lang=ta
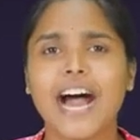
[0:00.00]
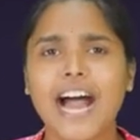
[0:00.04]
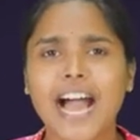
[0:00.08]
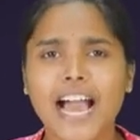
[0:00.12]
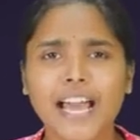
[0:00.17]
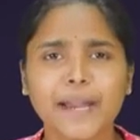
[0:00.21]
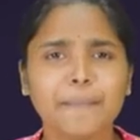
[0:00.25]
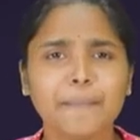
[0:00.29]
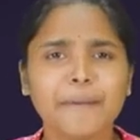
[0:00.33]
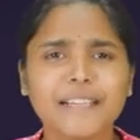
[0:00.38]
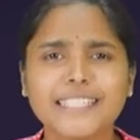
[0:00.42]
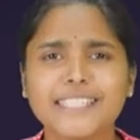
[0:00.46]

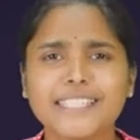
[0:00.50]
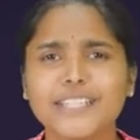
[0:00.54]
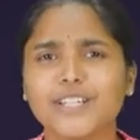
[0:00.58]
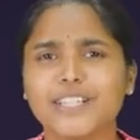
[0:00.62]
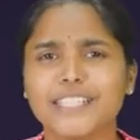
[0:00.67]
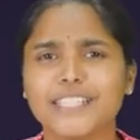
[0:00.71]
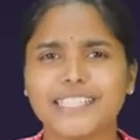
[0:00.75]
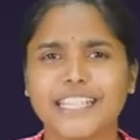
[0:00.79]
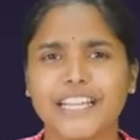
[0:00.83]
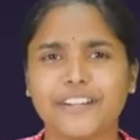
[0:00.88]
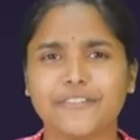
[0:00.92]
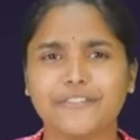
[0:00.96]

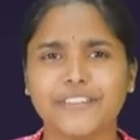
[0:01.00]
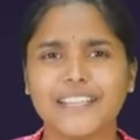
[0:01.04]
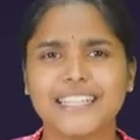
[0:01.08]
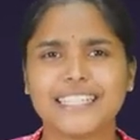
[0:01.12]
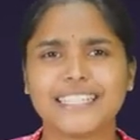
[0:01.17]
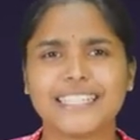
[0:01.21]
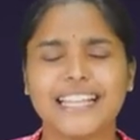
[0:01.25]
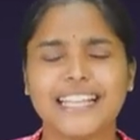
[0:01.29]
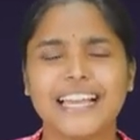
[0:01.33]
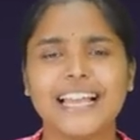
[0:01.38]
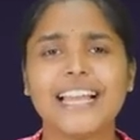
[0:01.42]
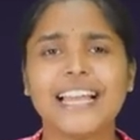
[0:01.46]
ஆர்பிசியோட
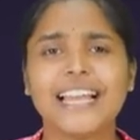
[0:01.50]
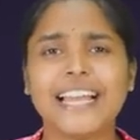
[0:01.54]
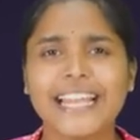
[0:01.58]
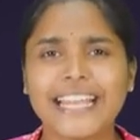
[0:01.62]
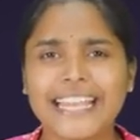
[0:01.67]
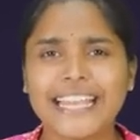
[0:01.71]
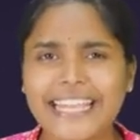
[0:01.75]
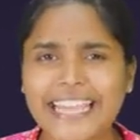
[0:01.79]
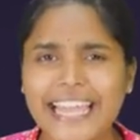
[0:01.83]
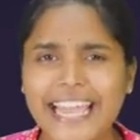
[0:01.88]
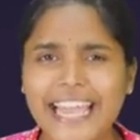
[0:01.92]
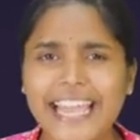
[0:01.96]
சர்ஃபேஸில்
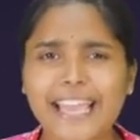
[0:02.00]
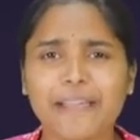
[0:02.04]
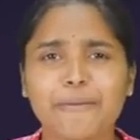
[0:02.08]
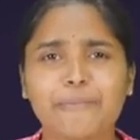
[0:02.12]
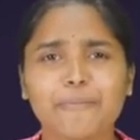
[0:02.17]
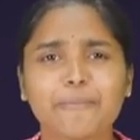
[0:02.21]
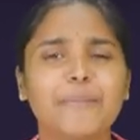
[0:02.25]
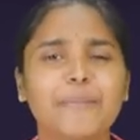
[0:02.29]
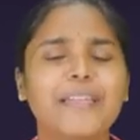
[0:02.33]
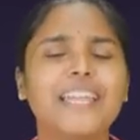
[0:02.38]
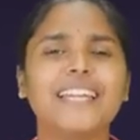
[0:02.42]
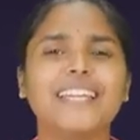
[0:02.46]
ஏ
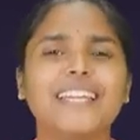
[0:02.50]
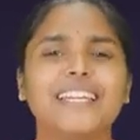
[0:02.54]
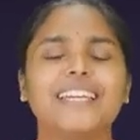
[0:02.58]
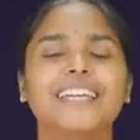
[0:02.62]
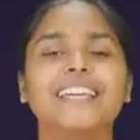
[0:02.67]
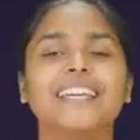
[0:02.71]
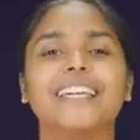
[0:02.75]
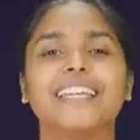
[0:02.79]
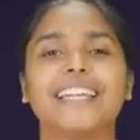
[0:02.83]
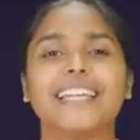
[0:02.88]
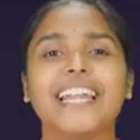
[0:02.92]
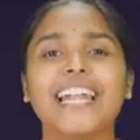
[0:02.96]
பின்னு
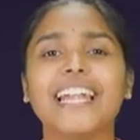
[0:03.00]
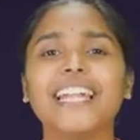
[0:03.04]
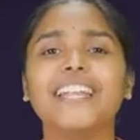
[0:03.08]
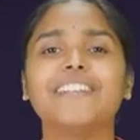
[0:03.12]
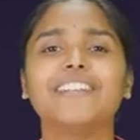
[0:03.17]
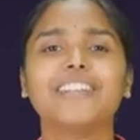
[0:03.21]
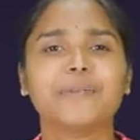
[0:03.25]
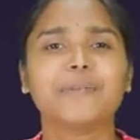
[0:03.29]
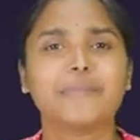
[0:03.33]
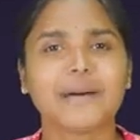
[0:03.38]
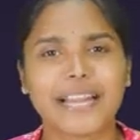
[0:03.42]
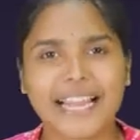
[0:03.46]
ரெண்டு
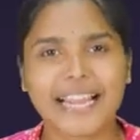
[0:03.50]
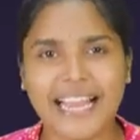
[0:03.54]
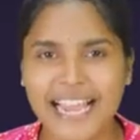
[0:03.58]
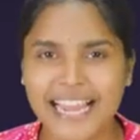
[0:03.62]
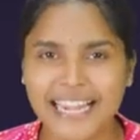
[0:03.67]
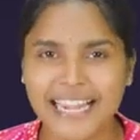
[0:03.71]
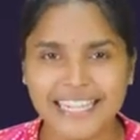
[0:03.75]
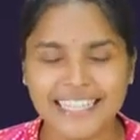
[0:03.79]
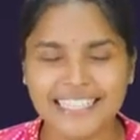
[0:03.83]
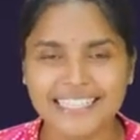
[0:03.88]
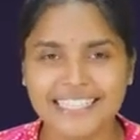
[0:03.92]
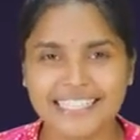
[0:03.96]
விதமான
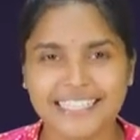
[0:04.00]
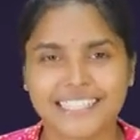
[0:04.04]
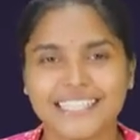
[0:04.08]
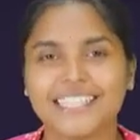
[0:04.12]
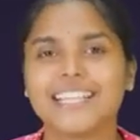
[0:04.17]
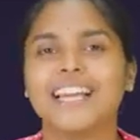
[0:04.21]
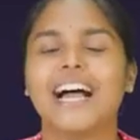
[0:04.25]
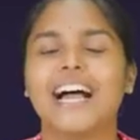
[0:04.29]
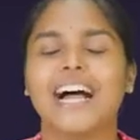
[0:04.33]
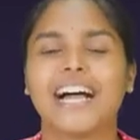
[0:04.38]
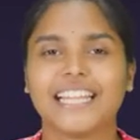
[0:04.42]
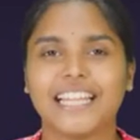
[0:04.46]
ஆன்டிஜென்ஸ்
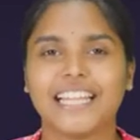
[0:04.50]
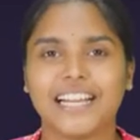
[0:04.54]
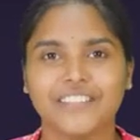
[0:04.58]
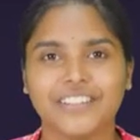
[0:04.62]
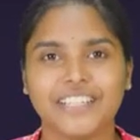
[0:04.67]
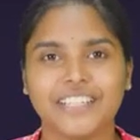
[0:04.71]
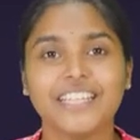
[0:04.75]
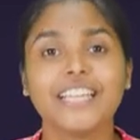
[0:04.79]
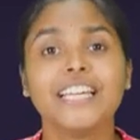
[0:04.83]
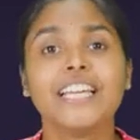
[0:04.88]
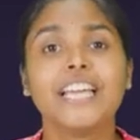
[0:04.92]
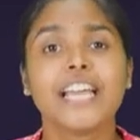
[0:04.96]

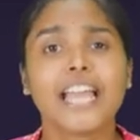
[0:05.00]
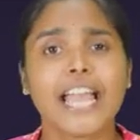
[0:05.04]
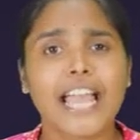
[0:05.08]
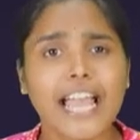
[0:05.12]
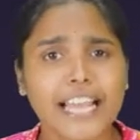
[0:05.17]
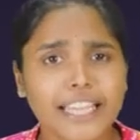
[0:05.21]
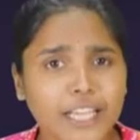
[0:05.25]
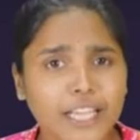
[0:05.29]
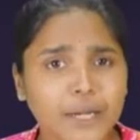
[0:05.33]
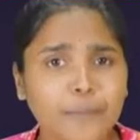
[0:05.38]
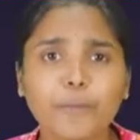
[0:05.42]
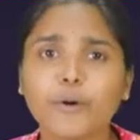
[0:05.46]
அதாவது
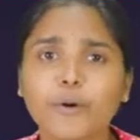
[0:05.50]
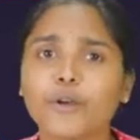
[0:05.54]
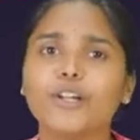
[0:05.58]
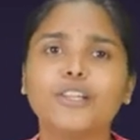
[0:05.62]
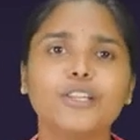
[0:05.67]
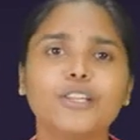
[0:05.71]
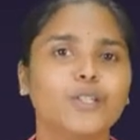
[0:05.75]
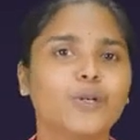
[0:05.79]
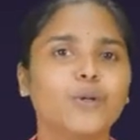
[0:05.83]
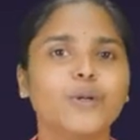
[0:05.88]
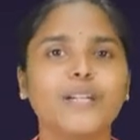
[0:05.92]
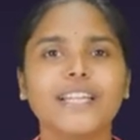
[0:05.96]

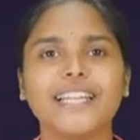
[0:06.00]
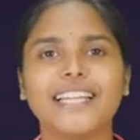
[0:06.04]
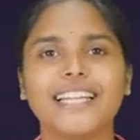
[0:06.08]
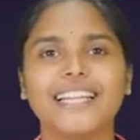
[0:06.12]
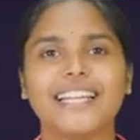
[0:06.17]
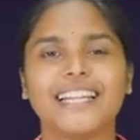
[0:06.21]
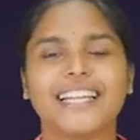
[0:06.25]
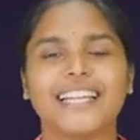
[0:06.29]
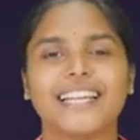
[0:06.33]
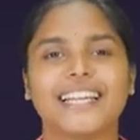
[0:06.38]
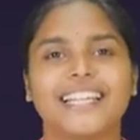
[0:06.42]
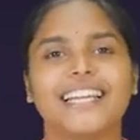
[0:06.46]
எதிர்பொருள்
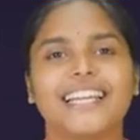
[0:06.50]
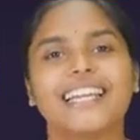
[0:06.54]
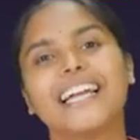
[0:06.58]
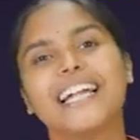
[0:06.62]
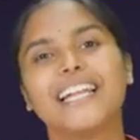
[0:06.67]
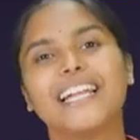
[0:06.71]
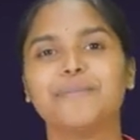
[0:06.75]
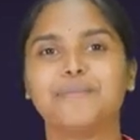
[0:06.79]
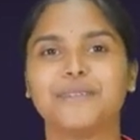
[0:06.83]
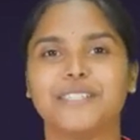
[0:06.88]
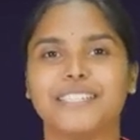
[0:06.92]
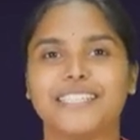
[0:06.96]
தூண்டிகள் இருக்கிறத
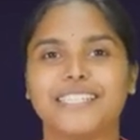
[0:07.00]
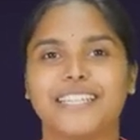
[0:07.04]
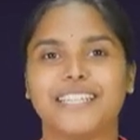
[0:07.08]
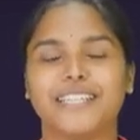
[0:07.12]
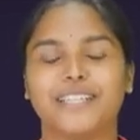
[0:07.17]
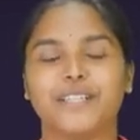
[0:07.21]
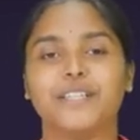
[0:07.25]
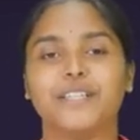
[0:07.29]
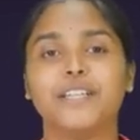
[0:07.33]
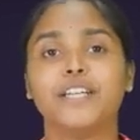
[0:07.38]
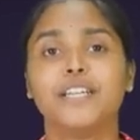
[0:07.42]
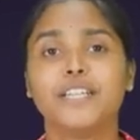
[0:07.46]

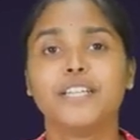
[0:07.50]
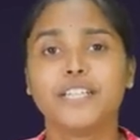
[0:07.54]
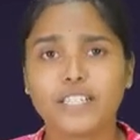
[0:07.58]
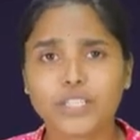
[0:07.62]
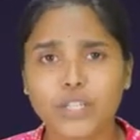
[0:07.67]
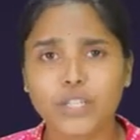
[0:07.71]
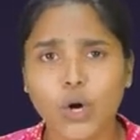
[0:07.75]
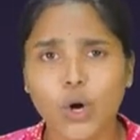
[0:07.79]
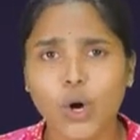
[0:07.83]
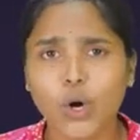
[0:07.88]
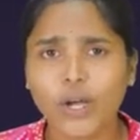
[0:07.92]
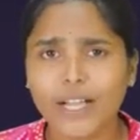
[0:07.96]
கண்டுபிடிச்சாரு
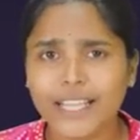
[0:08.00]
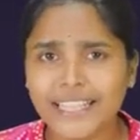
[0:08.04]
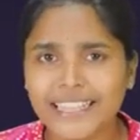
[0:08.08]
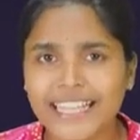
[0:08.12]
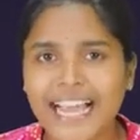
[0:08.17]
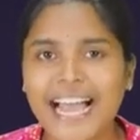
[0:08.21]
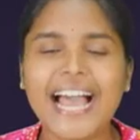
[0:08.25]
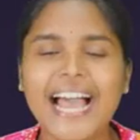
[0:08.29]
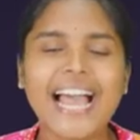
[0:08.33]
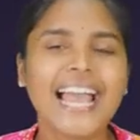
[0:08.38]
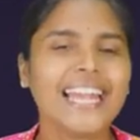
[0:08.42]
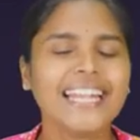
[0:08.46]
ஸோ இந்த
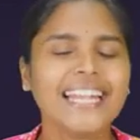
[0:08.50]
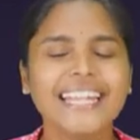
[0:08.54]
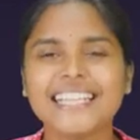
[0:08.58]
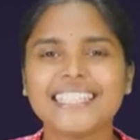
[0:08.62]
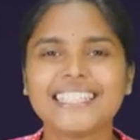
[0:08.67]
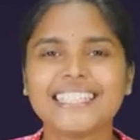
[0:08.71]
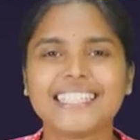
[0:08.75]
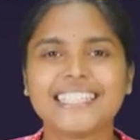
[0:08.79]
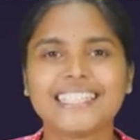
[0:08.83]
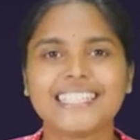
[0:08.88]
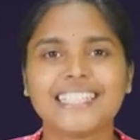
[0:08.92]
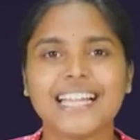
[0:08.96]

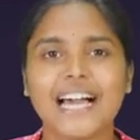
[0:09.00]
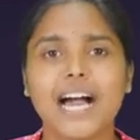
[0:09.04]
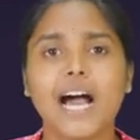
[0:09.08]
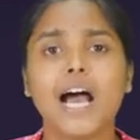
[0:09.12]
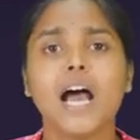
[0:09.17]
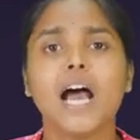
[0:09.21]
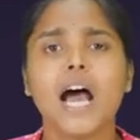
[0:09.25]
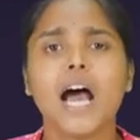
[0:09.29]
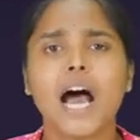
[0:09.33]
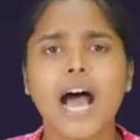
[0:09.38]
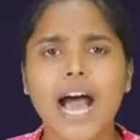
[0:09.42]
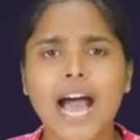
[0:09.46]
ஆன்டிஜென்ஸ்லாம்
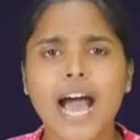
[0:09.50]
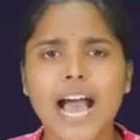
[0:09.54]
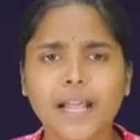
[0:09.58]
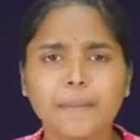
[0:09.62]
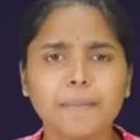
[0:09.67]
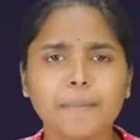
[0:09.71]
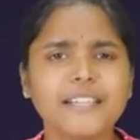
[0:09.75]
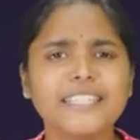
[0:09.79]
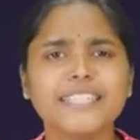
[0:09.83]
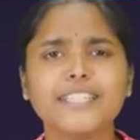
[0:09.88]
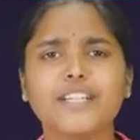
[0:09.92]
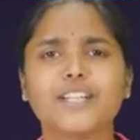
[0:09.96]

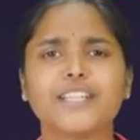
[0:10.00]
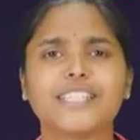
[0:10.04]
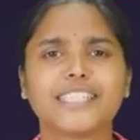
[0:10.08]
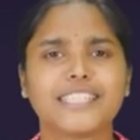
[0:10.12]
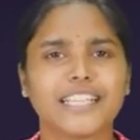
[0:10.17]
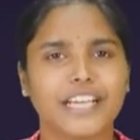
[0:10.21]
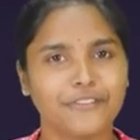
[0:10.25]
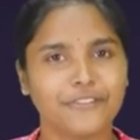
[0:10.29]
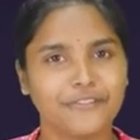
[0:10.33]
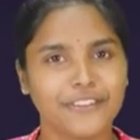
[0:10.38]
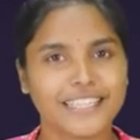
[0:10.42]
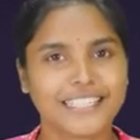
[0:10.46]
ஆர்பிசியோட
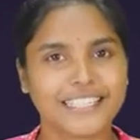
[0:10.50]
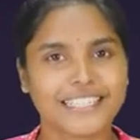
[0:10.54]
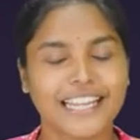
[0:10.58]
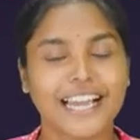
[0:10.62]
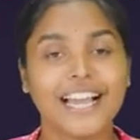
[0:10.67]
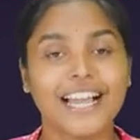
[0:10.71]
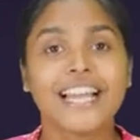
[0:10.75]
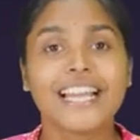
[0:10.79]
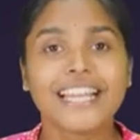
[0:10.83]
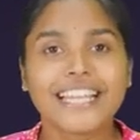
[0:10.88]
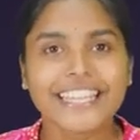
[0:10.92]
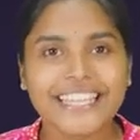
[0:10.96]
சர்ஃபேஸில்
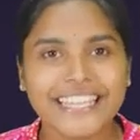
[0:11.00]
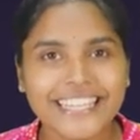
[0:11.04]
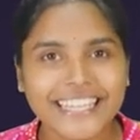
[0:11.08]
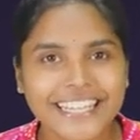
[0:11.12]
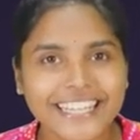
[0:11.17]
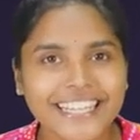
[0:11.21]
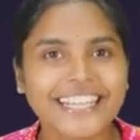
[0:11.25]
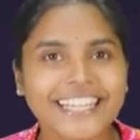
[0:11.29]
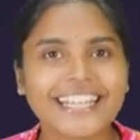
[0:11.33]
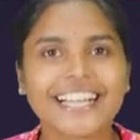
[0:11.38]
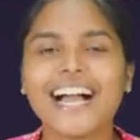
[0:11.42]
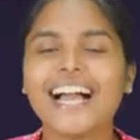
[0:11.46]

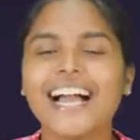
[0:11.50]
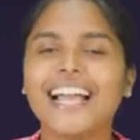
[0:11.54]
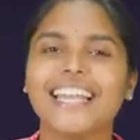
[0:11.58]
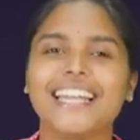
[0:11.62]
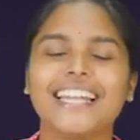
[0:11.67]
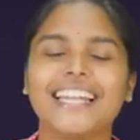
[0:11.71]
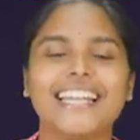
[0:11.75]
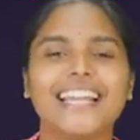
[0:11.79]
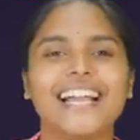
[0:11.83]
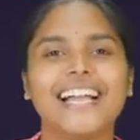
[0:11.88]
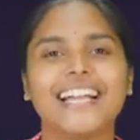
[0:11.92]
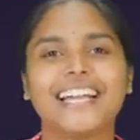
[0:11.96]
இருக்கா
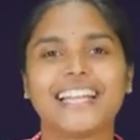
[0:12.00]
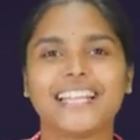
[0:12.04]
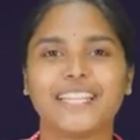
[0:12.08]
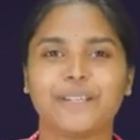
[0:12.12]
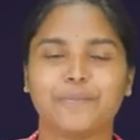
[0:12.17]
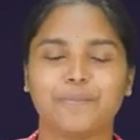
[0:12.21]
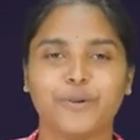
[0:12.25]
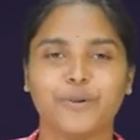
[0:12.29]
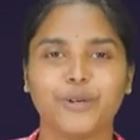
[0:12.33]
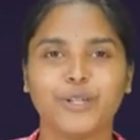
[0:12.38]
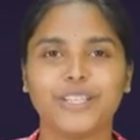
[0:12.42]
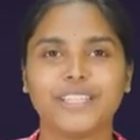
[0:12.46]
இல்லையாங்கிறத
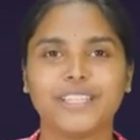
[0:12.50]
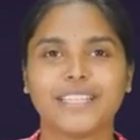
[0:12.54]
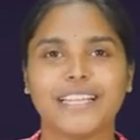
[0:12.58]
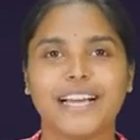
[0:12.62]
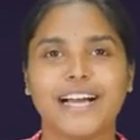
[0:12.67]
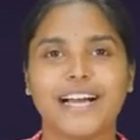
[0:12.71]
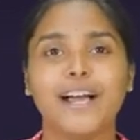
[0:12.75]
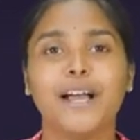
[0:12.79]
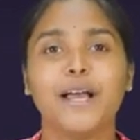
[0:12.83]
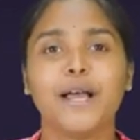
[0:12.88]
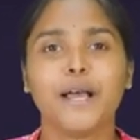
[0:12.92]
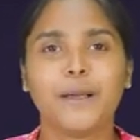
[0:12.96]
பொறுத்து
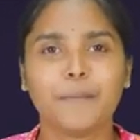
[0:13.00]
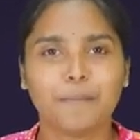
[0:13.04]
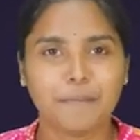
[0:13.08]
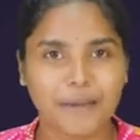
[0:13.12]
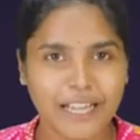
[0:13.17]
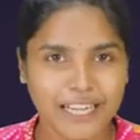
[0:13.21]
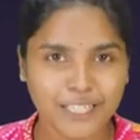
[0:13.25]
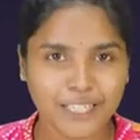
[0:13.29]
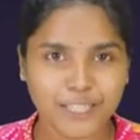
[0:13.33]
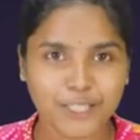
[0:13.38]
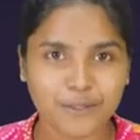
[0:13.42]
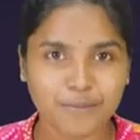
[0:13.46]
தான்
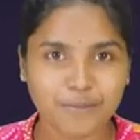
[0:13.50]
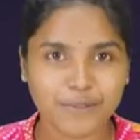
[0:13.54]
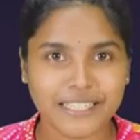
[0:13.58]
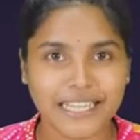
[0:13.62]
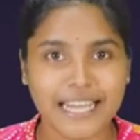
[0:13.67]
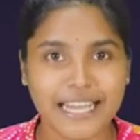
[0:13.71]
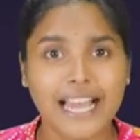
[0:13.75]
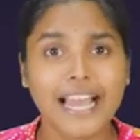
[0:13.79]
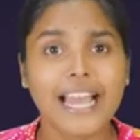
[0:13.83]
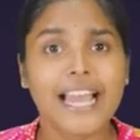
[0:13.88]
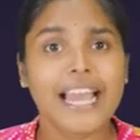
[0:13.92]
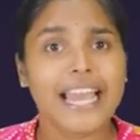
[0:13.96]
பிளட்
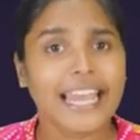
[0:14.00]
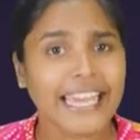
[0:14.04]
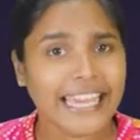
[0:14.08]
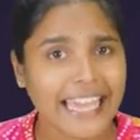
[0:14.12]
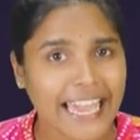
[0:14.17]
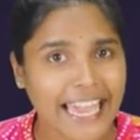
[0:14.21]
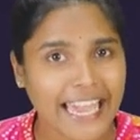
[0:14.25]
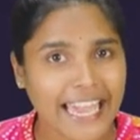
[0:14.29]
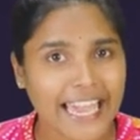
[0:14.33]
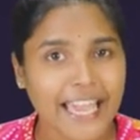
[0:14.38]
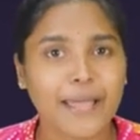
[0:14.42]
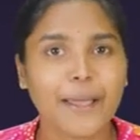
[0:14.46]
குரூப்ஸை ஏ